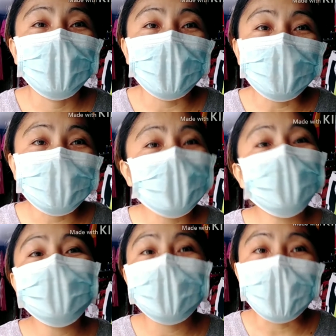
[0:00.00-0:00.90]
Ayun
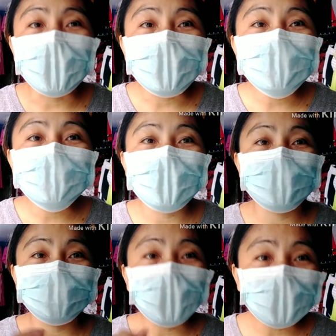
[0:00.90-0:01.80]
lang guys
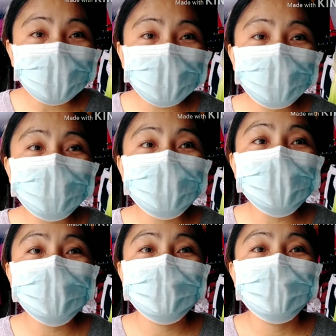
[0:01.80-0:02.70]
and thank you.
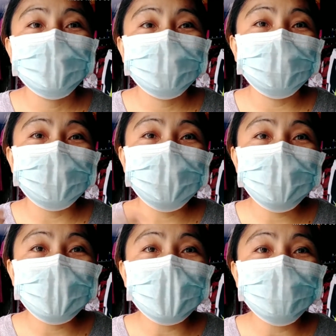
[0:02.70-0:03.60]
Kung
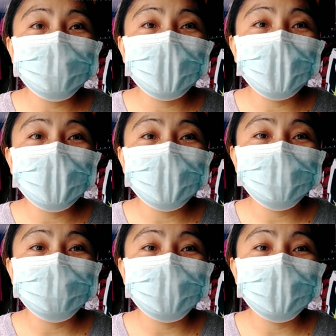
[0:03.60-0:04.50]
nagustuhan mo
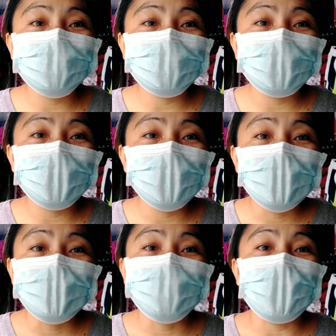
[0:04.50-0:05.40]
itong video ko,
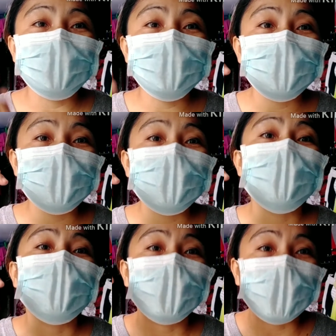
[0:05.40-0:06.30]
paki
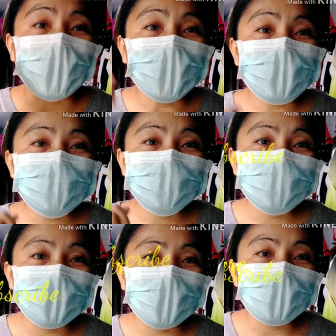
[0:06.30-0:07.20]
like,
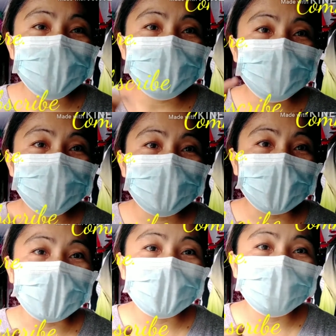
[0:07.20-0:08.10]
share, and
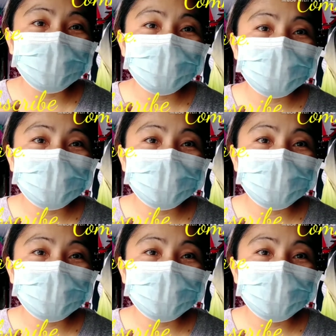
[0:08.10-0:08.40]
subscribe.